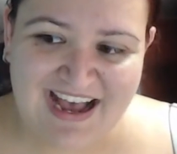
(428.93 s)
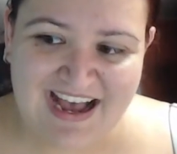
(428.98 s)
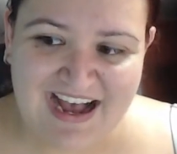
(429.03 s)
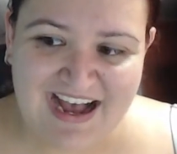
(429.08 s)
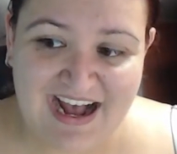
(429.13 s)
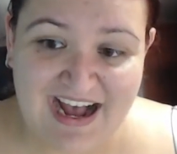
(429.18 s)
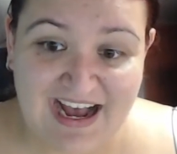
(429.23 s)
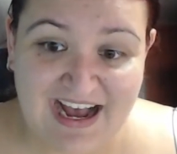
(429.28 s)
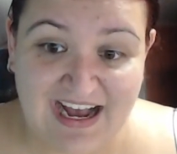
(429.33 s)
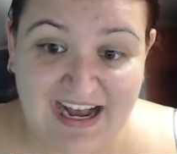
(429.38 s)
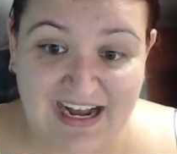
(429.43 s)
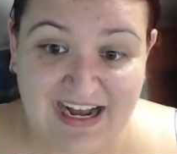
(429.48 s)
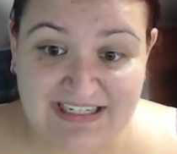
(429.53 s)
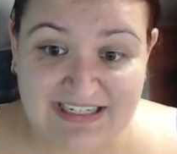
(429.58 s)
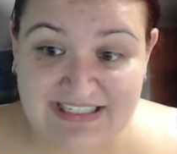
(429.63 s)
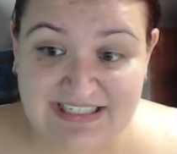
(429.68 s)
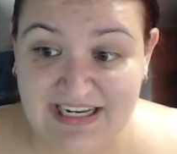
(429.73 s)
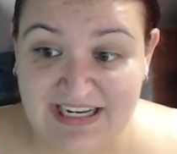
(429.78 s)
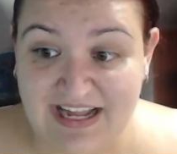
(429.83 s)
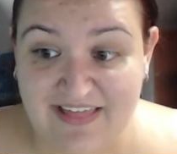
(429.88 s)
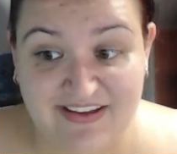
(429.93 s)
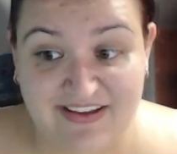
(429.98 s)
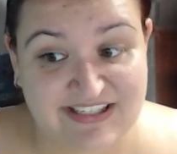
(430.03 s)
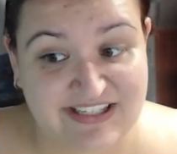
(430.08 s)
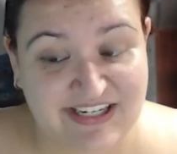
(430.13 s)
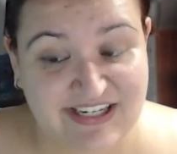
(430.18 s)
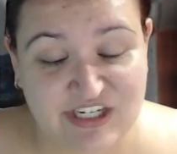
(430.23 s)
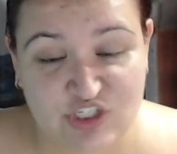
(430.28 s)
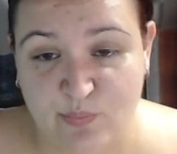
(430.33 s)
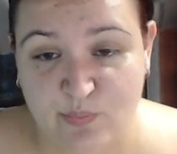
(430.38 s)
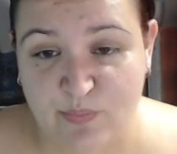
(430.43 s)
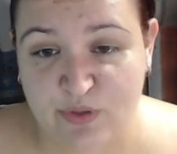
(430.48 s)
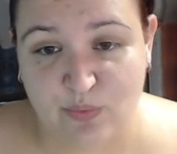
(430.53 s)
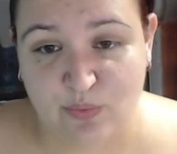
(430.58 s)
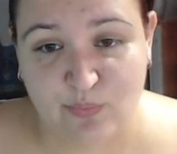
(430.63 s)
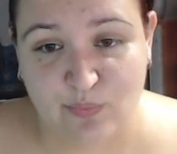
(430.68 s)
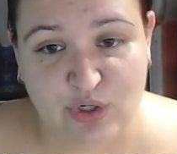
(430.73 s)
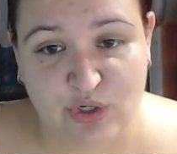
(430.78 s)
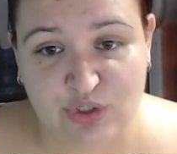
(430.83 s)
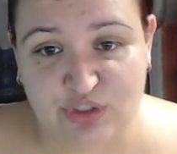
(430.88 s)
Así que nada, sé que es un vídeo muy
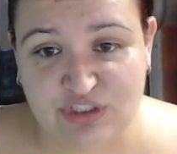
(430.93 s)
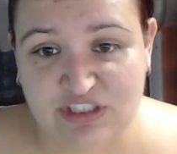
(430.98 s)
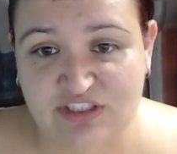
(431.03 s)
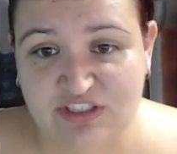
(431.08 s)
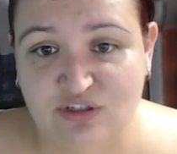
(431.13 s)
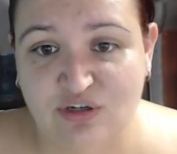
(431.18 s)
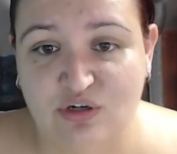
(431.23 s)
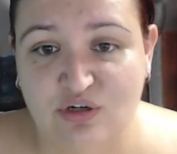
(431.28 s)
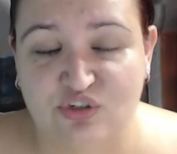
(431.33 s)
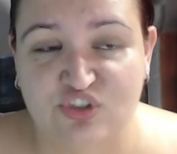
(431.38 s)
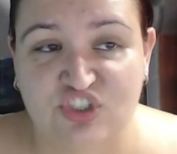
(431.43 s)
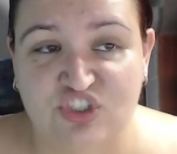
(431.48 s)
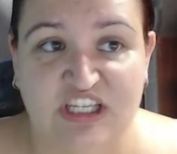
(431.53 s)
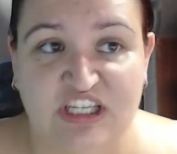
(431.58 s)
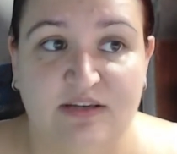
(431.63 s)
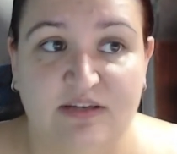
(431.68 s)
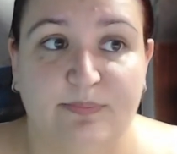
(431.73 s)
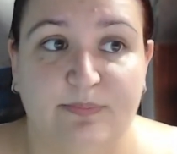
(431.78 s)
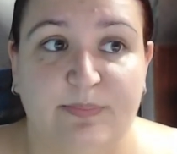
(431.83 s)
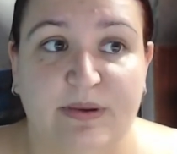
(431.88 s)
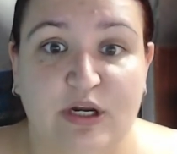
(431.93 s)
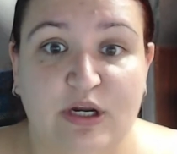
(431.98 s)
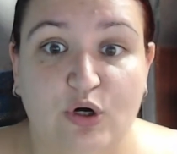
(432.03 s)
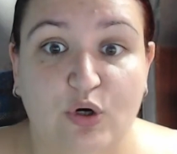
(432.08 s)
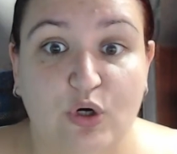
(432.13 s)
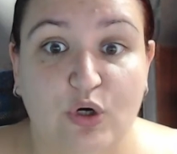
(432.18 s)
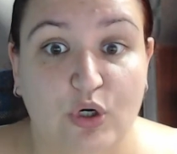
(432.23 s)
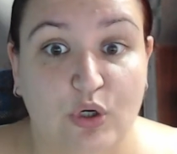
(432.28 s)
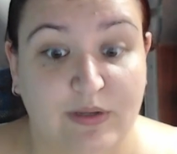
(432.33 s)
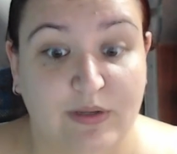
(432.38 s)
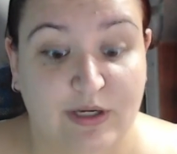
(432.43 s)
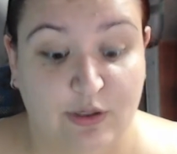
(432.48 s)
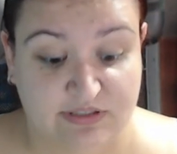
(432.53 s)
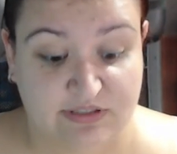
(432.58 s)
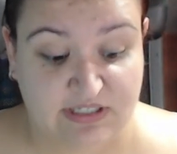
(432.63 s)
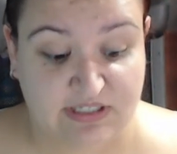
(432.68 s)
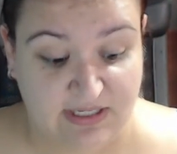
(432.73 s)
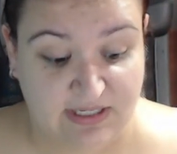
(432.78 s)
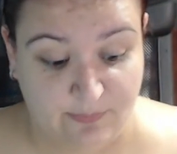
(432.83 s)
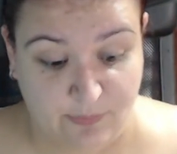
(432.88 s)
cortito, lo sé, pero lo voy a cortar
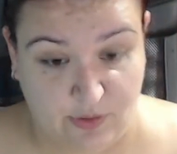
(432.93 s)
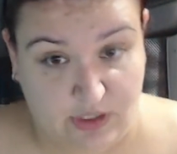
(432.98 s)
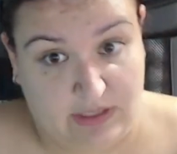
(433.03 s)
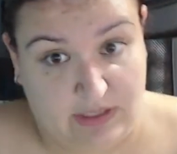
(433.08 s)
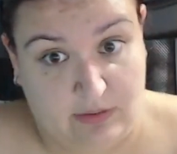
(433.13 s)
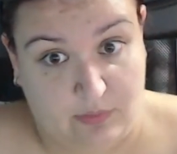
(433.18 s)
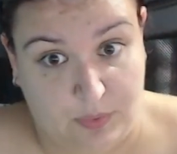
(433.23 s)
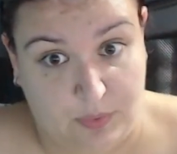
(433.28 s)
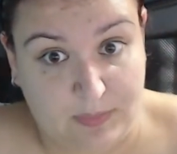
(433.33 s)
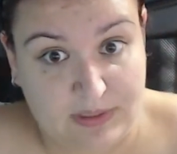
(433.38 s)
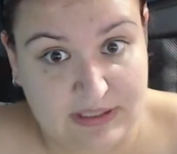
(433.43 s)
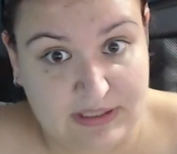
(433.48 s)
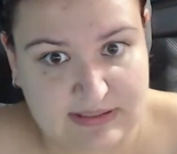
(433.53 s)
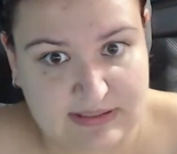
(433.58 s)
aquí porque ya no hay más.